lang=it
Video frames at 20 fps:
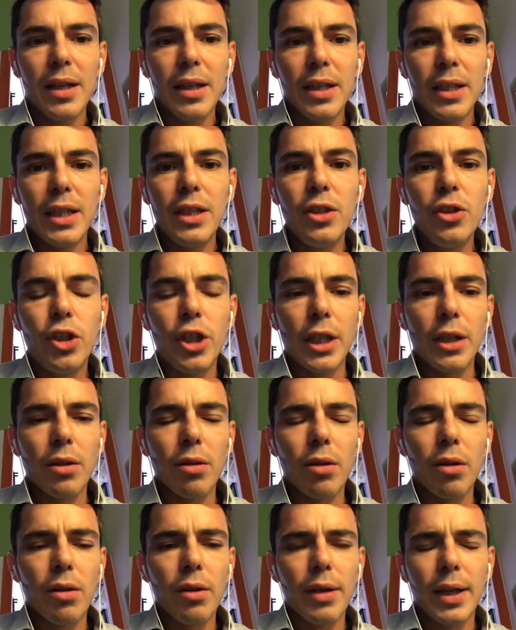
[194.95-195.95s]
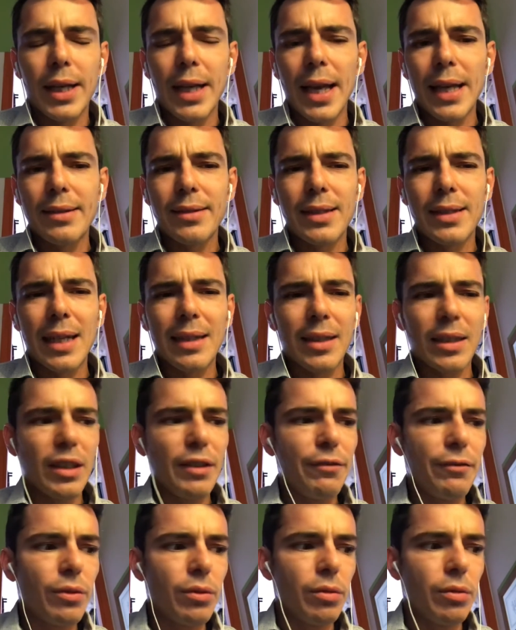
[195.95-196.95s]
in giro che è stata
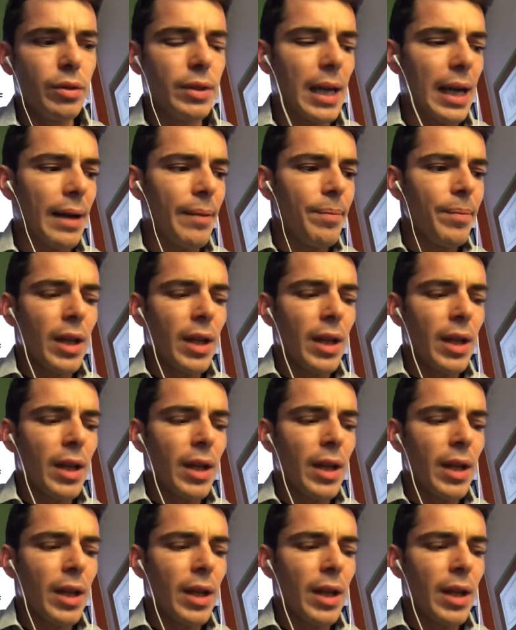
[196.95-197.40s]
diffusa